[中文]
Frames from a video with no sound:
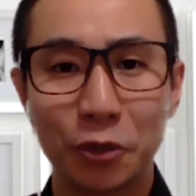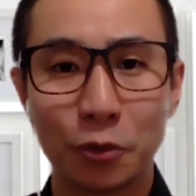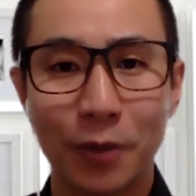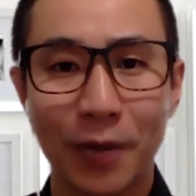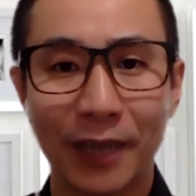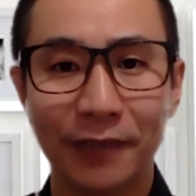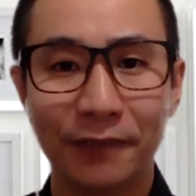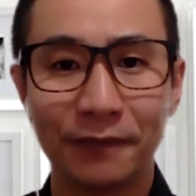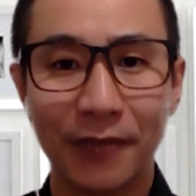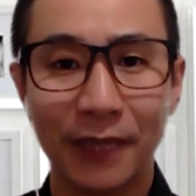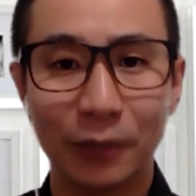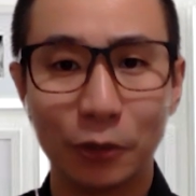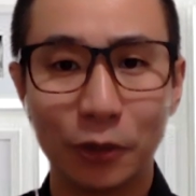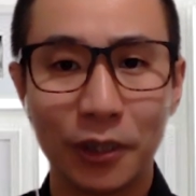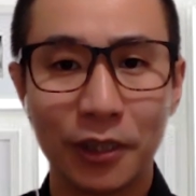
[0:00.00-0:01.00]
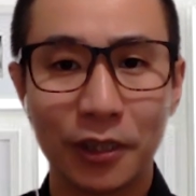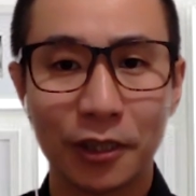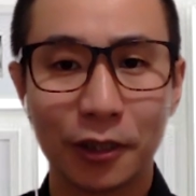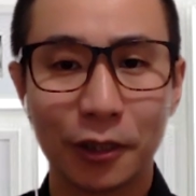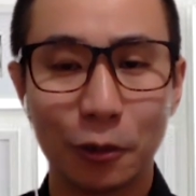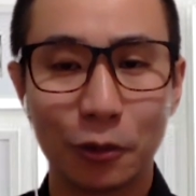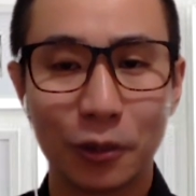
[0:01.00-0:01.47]
主派反对人
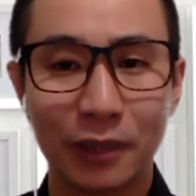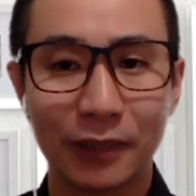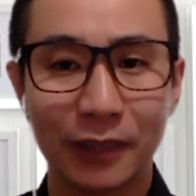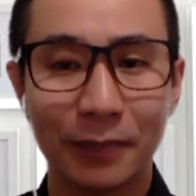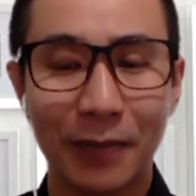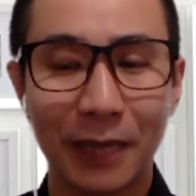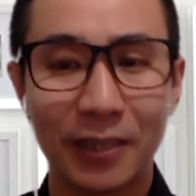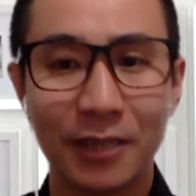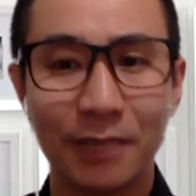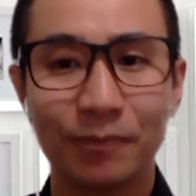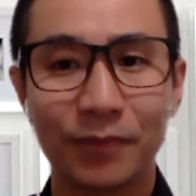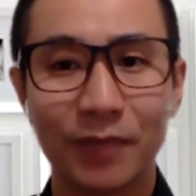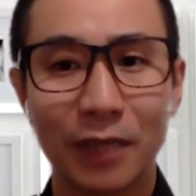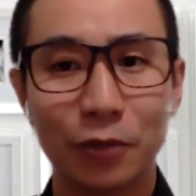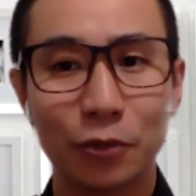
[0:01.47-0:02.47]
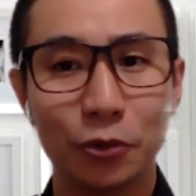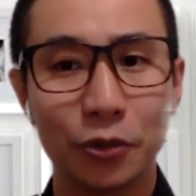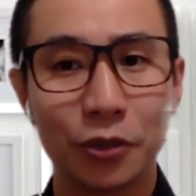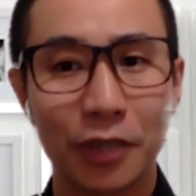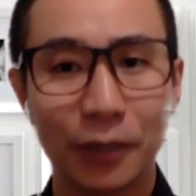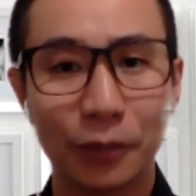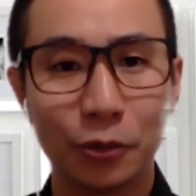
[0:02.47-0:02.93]
士头上的一把剑。当
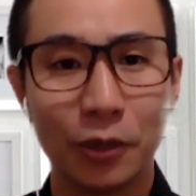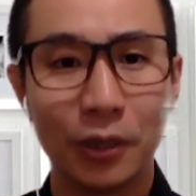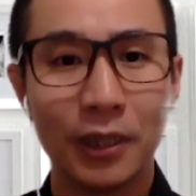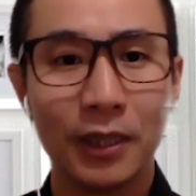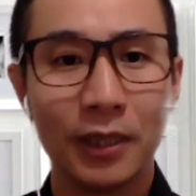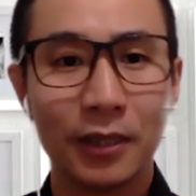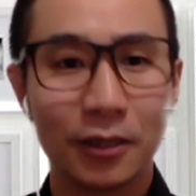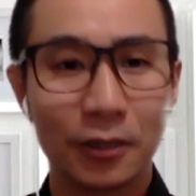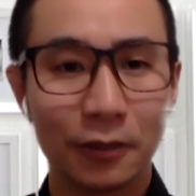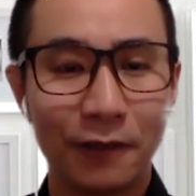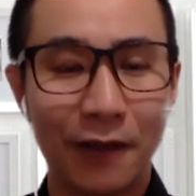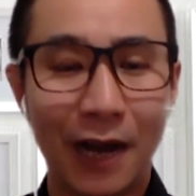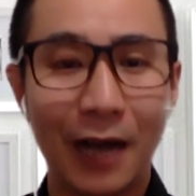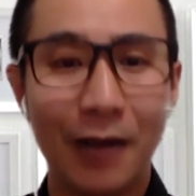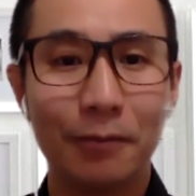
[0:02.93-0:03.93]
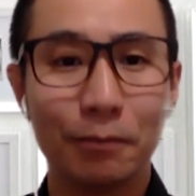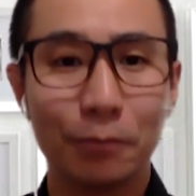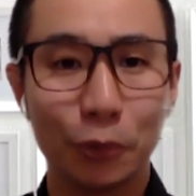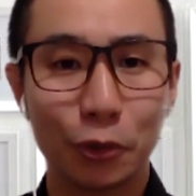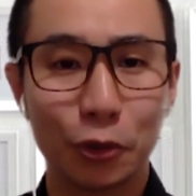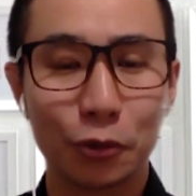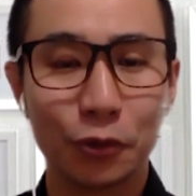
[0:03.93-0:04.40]
局承诺此法
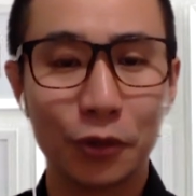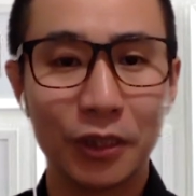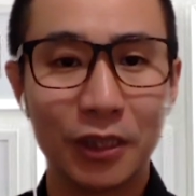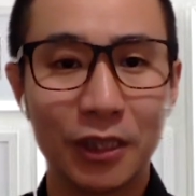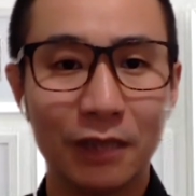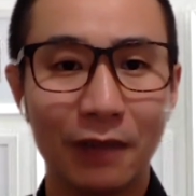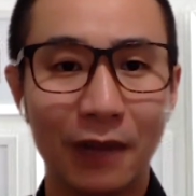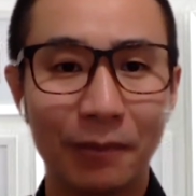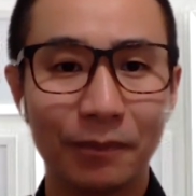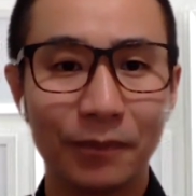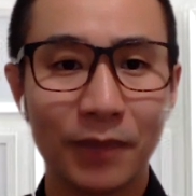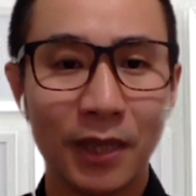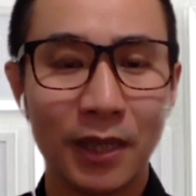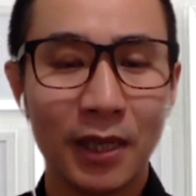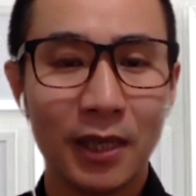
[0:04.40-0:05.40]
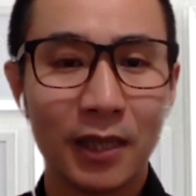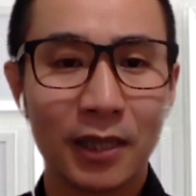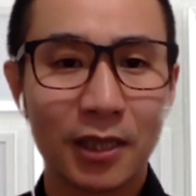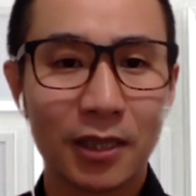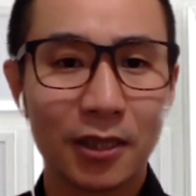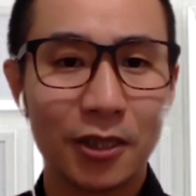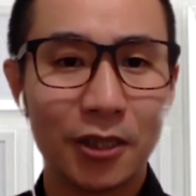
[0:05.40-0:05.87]
不溯及既往。
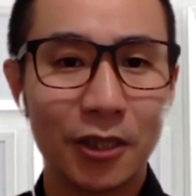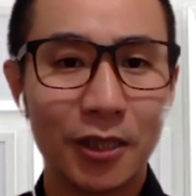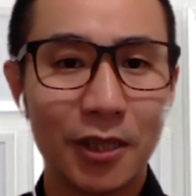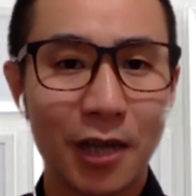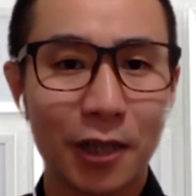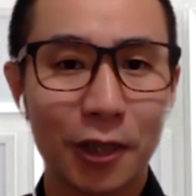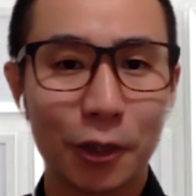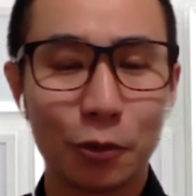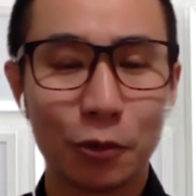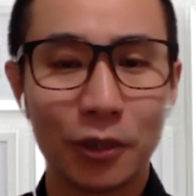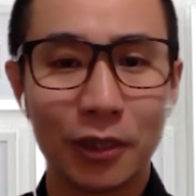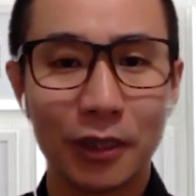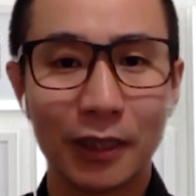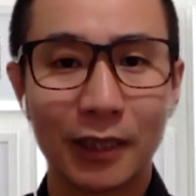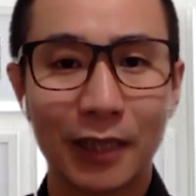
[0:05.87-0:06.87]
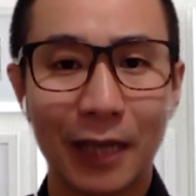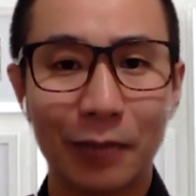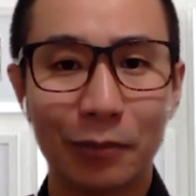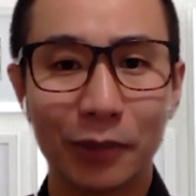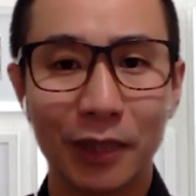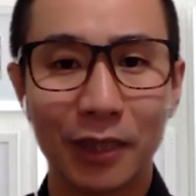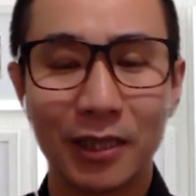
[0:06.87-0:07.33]
但是，迄今二十多起的逮
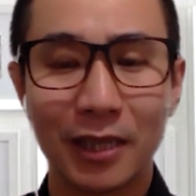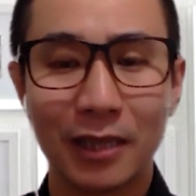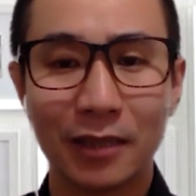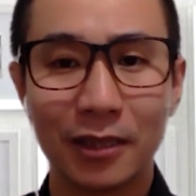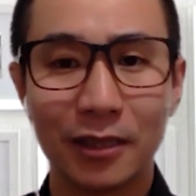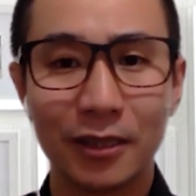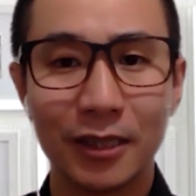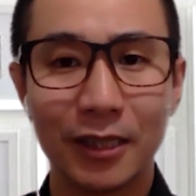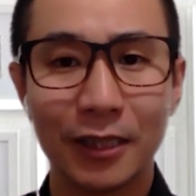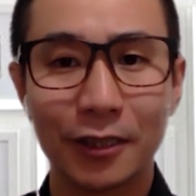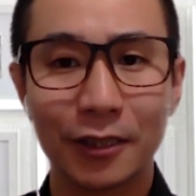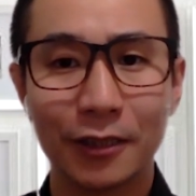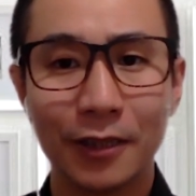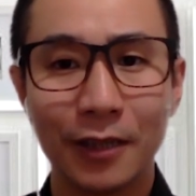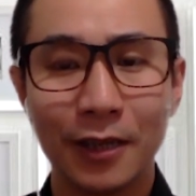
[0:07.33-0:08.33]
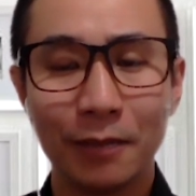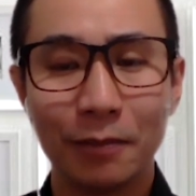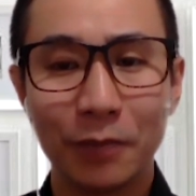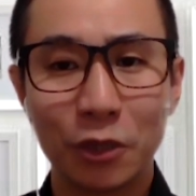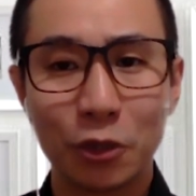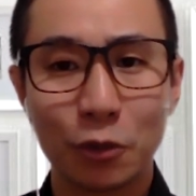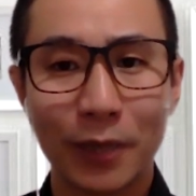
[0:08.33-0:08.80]
捕的详情显示，
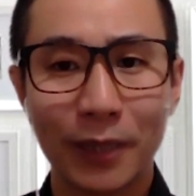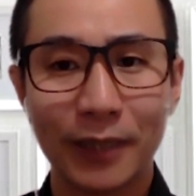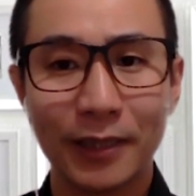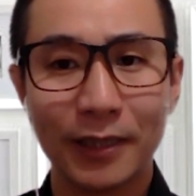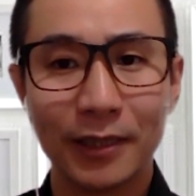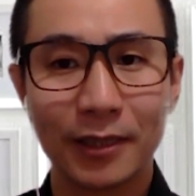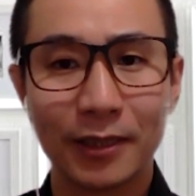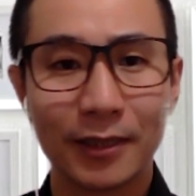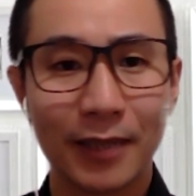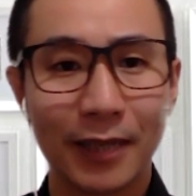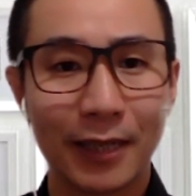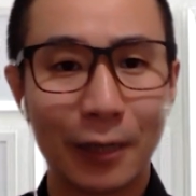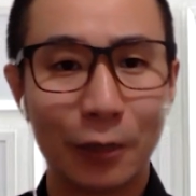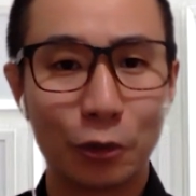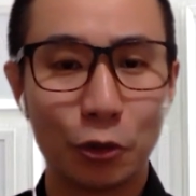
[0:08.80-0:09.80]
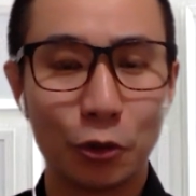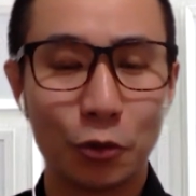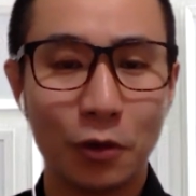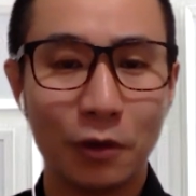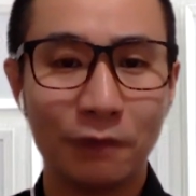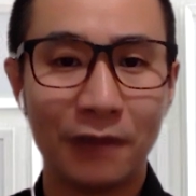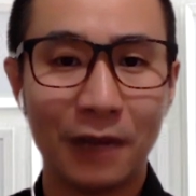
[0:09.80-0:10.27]
民主派的人士在港区
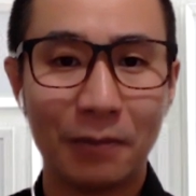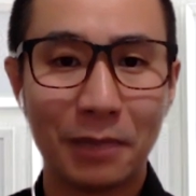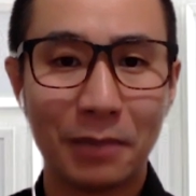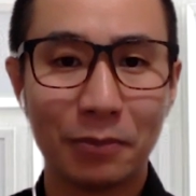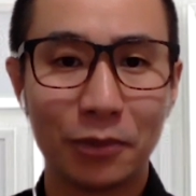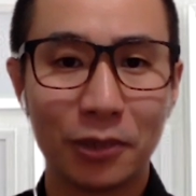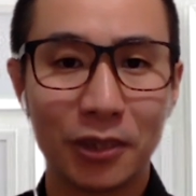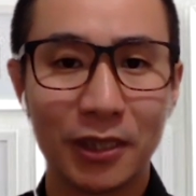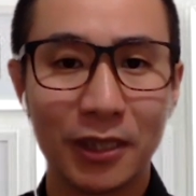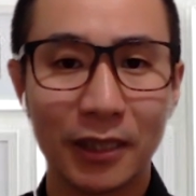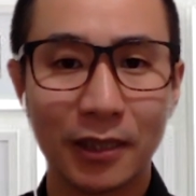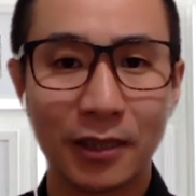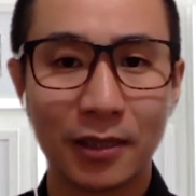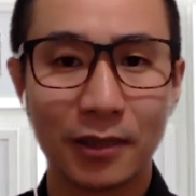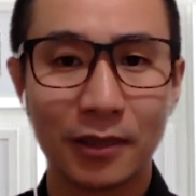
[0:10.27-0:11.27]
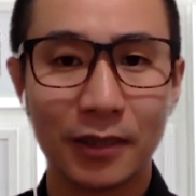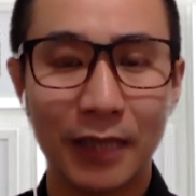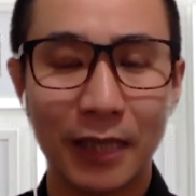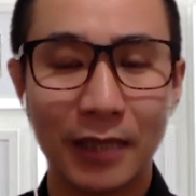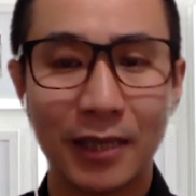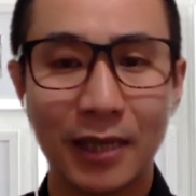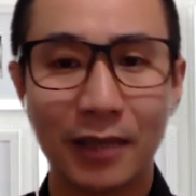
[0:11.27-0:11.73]
国安法颁布之前的政治
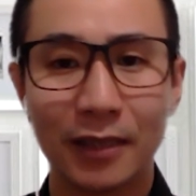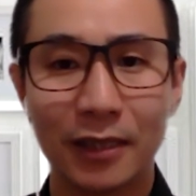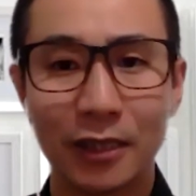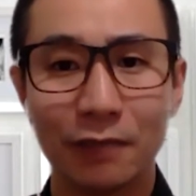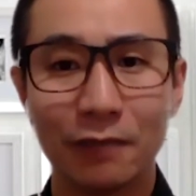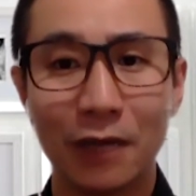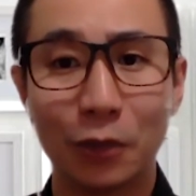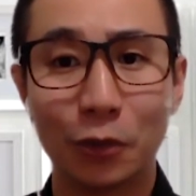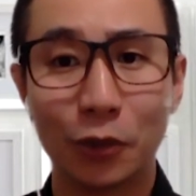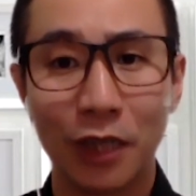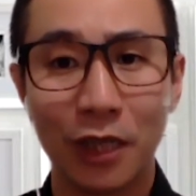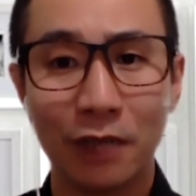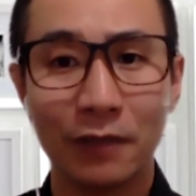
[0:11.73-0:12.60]
演讲以及网络贴